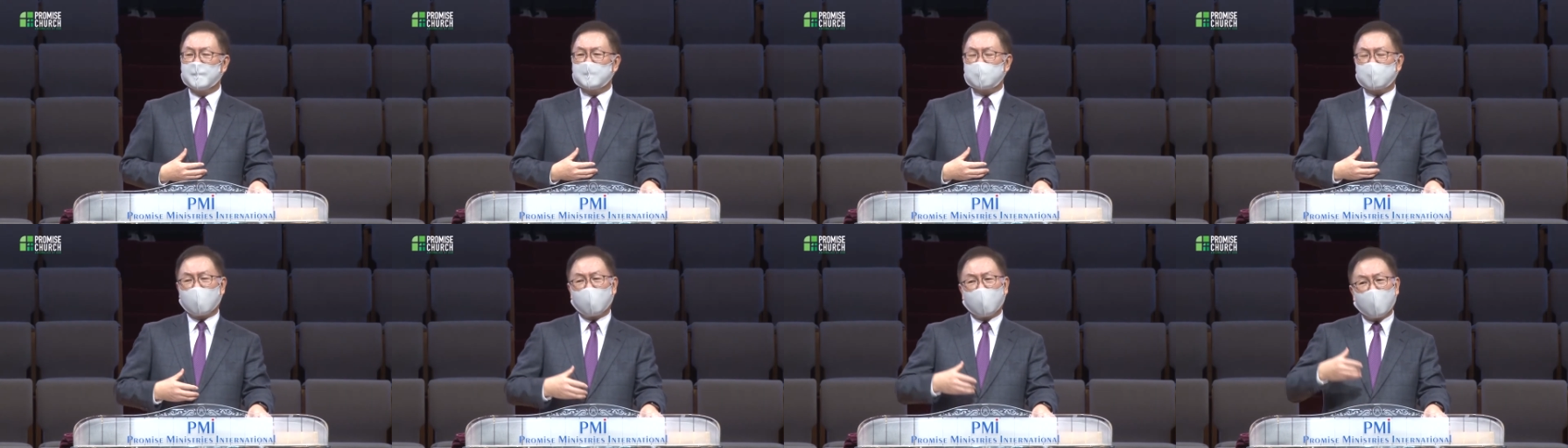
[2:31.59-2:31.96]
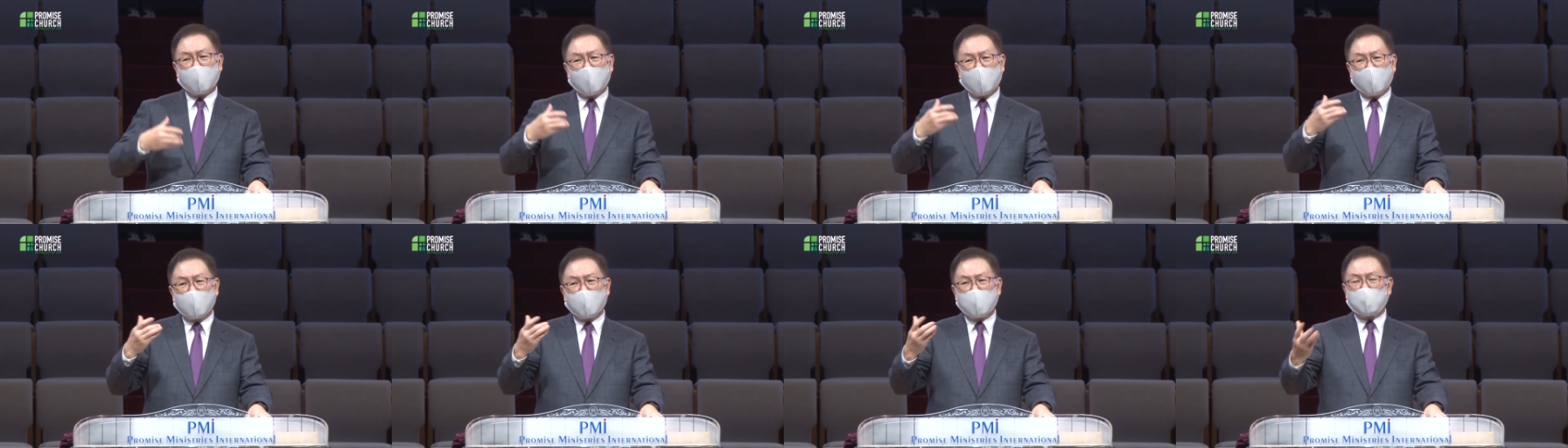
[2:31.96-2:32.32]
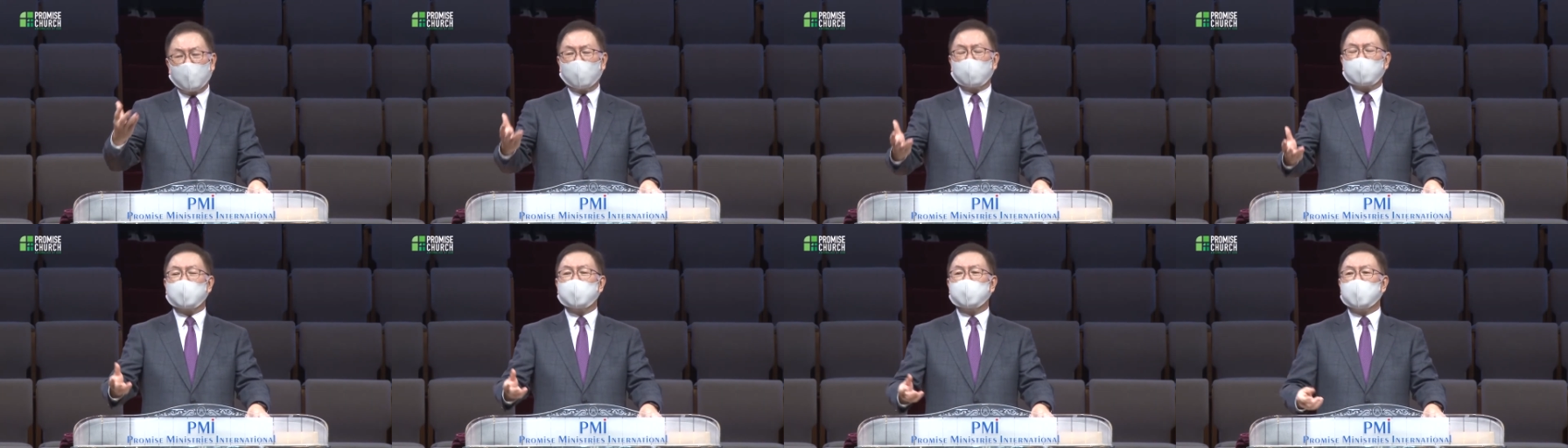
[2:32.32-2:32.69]
다
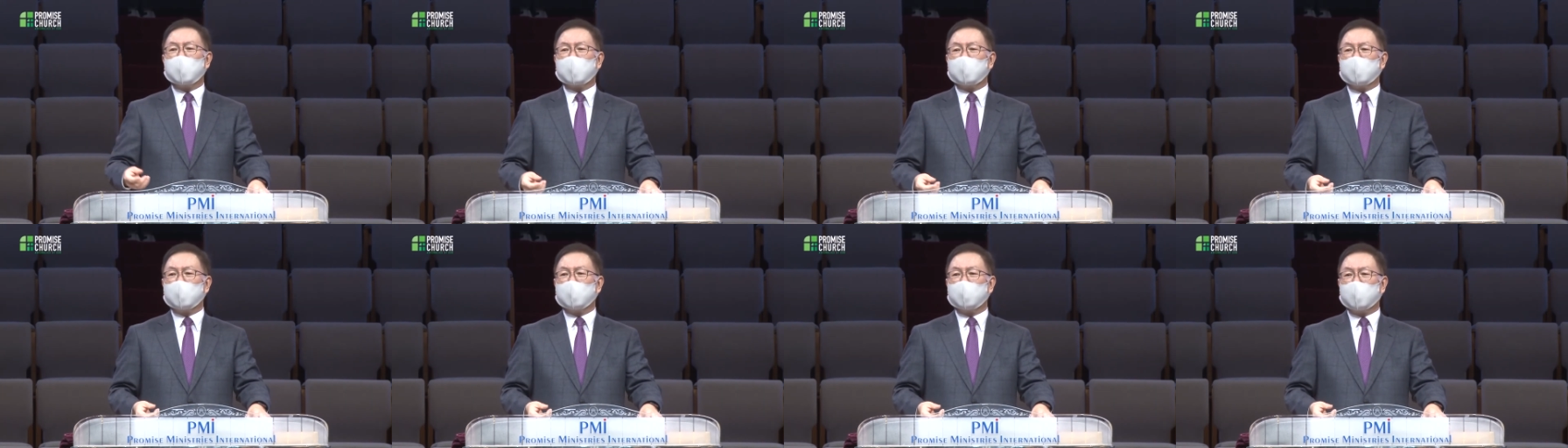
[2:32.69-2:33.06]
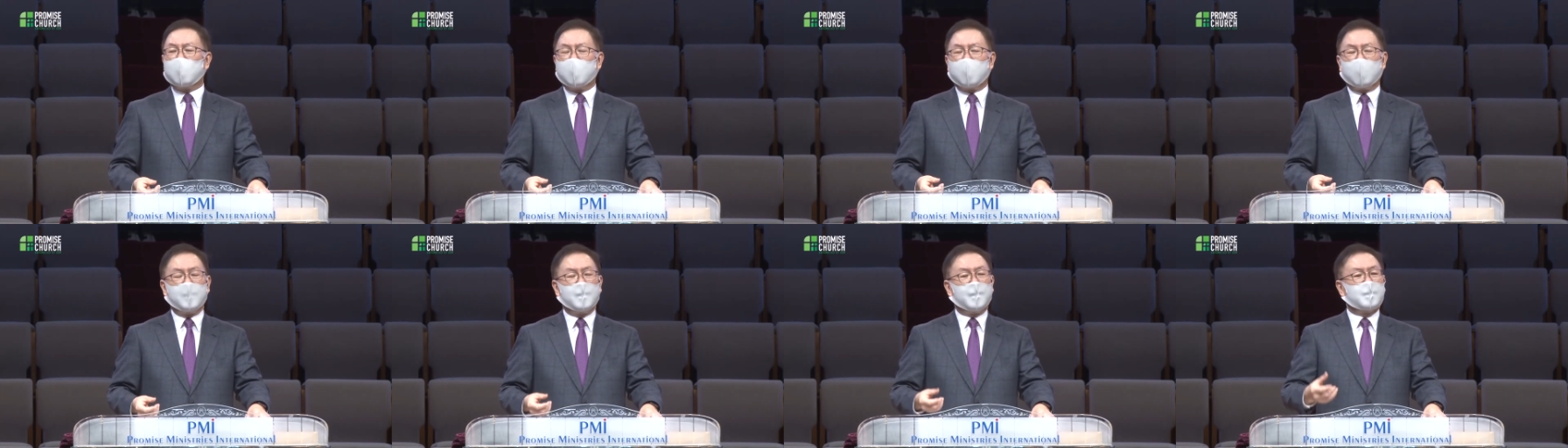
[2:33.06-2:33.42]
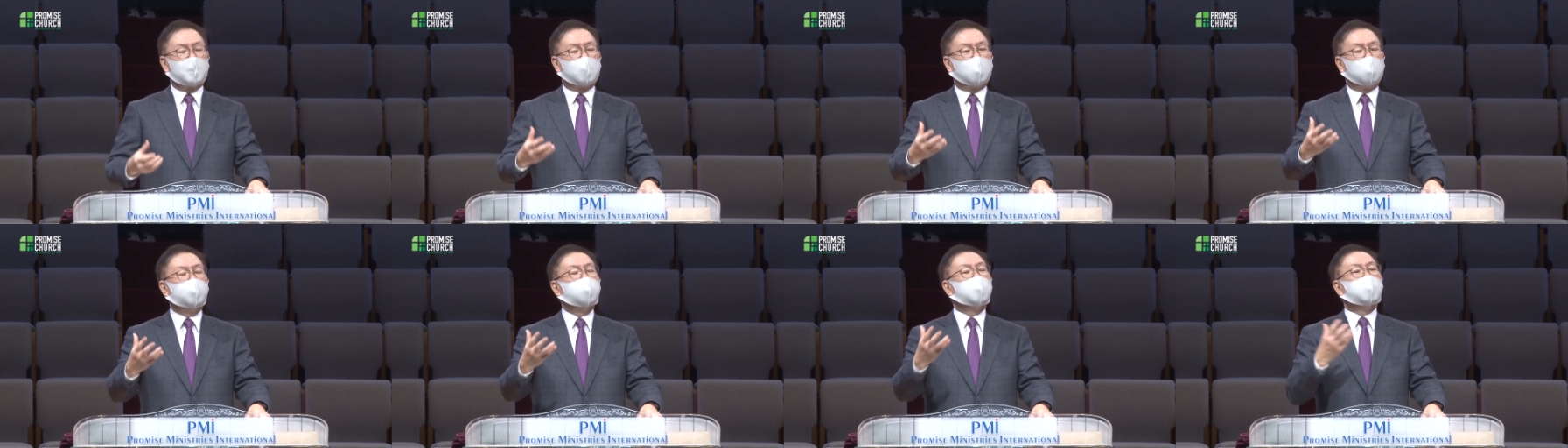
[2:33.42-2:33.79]
옳은 얘기인데
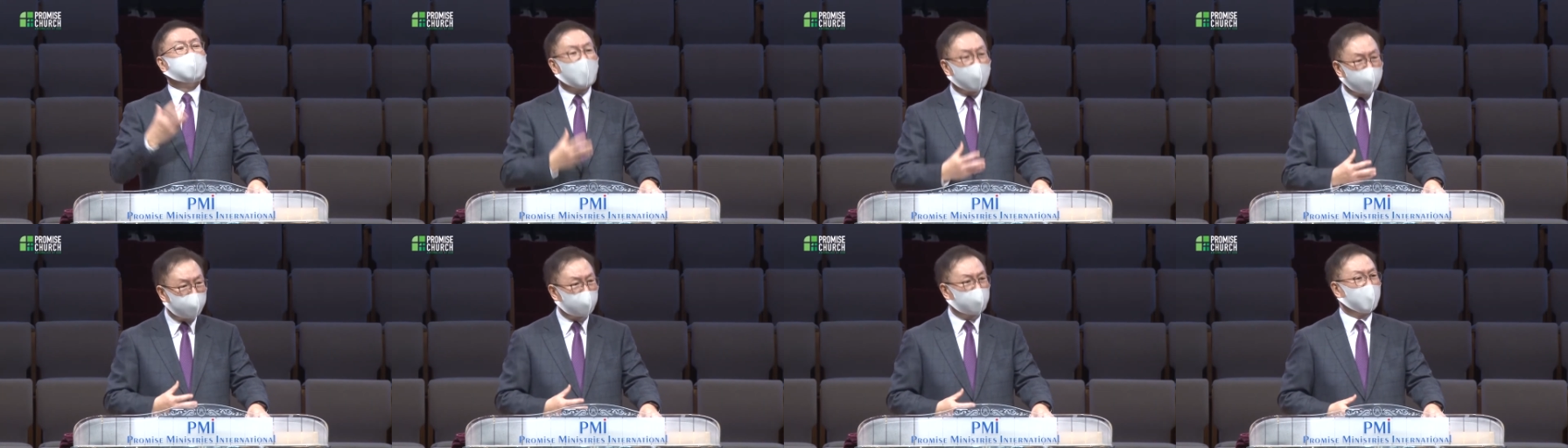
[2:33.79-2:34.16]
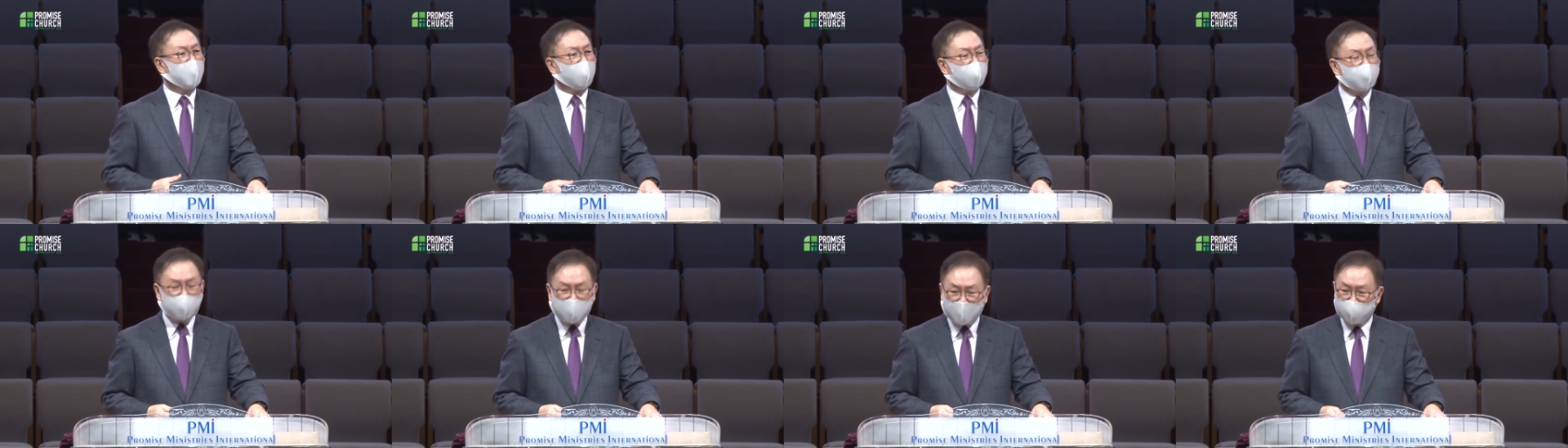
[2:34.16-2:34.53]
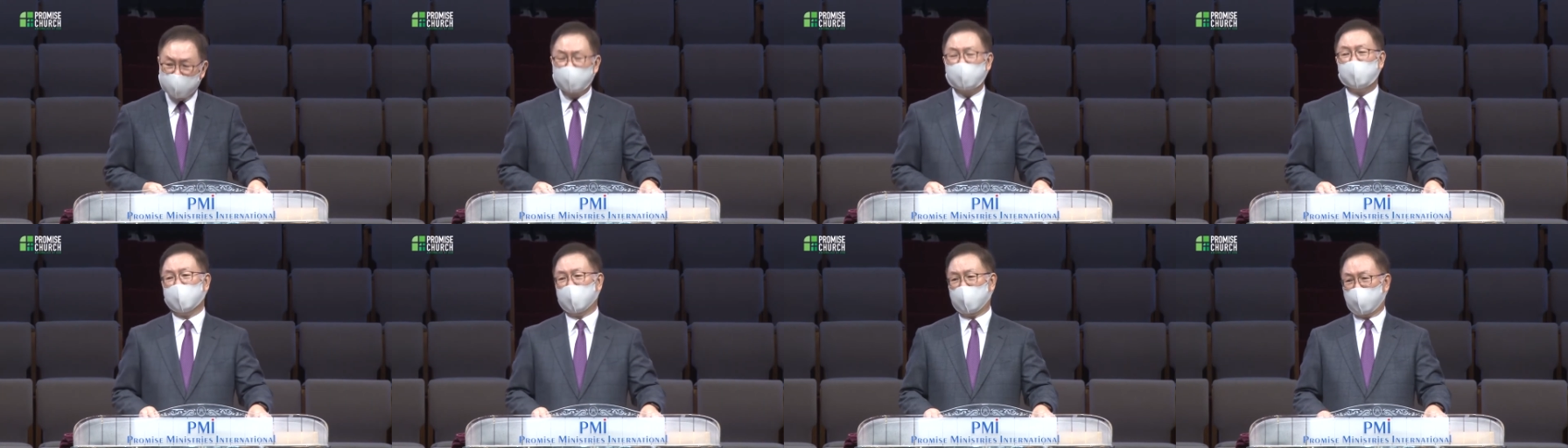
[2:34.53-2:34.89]
기분 나쁘게 한다
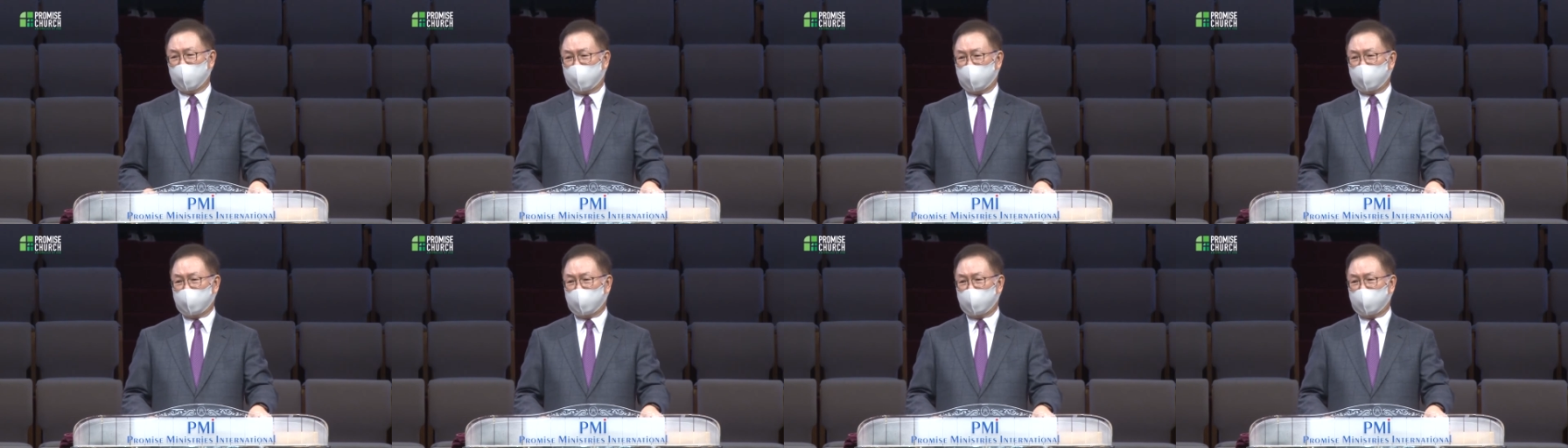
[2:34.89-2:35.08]
이거예요.